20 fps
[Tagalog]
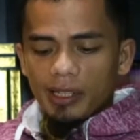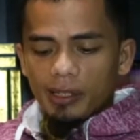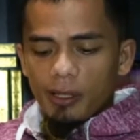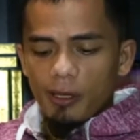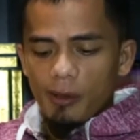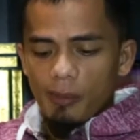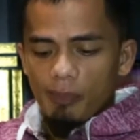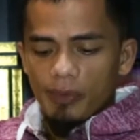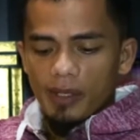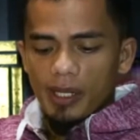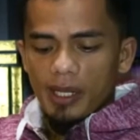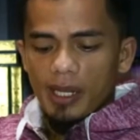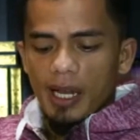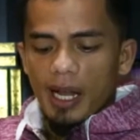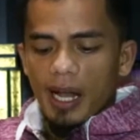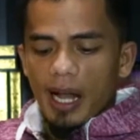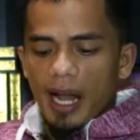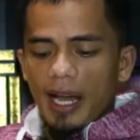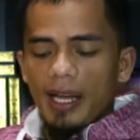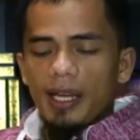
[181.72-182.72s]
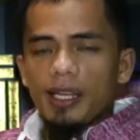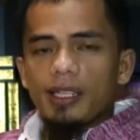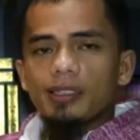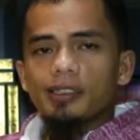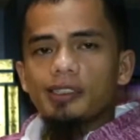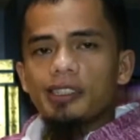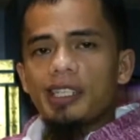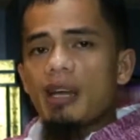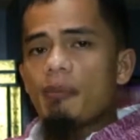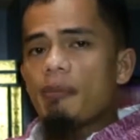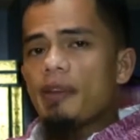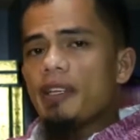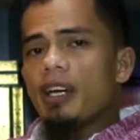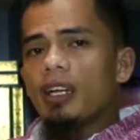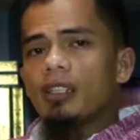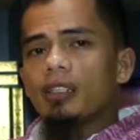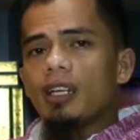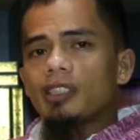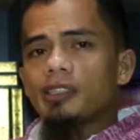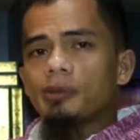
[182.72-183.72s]
na ito ay sinabi ni
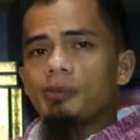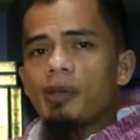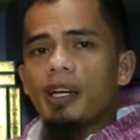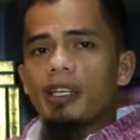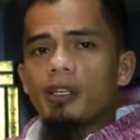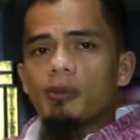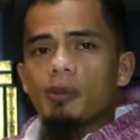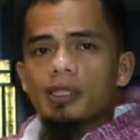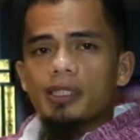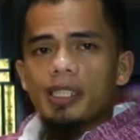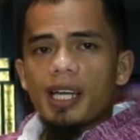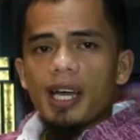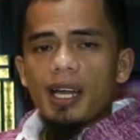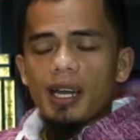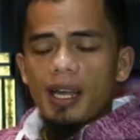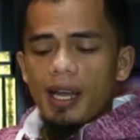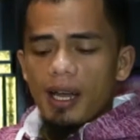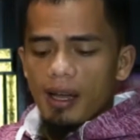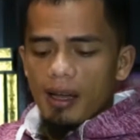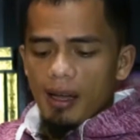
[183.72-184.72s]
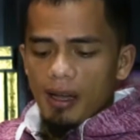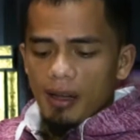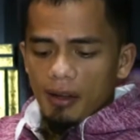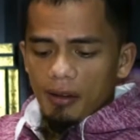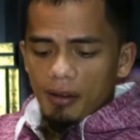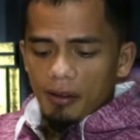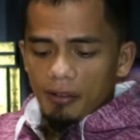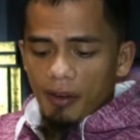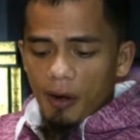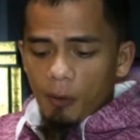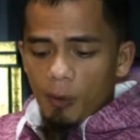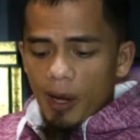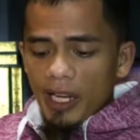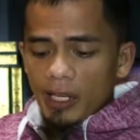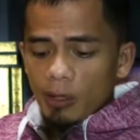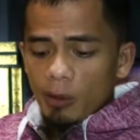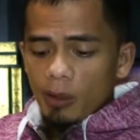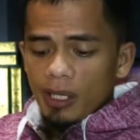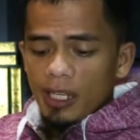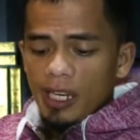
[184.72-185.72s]
Allah subhanahu wa ta'ala
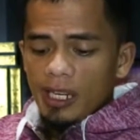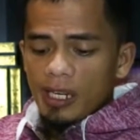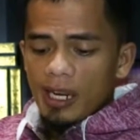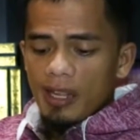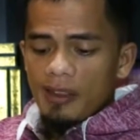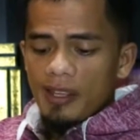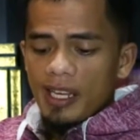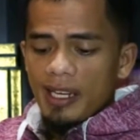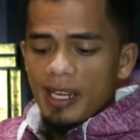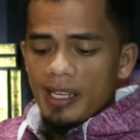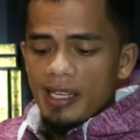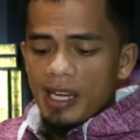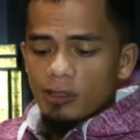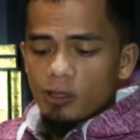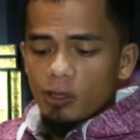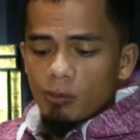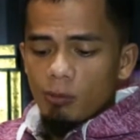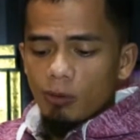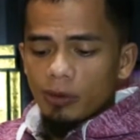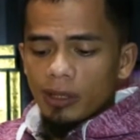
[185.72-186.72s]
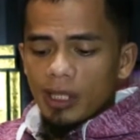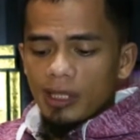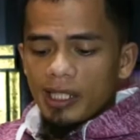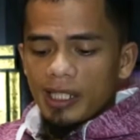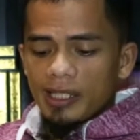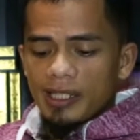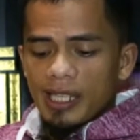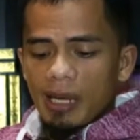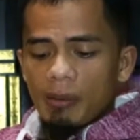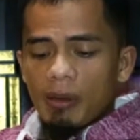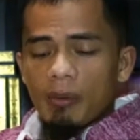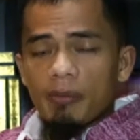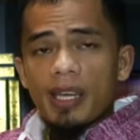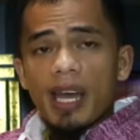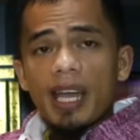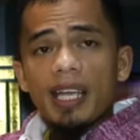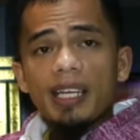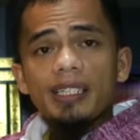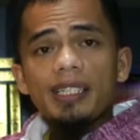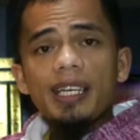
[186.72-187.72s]
فويل للذين يكتبون الكتاب
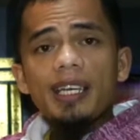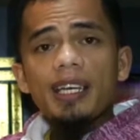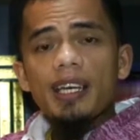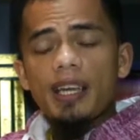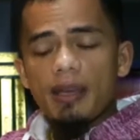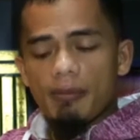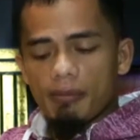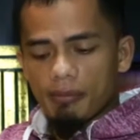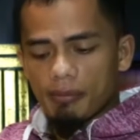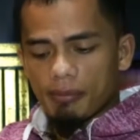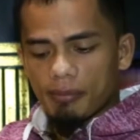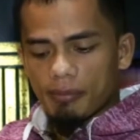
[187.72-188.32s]
بأيديهم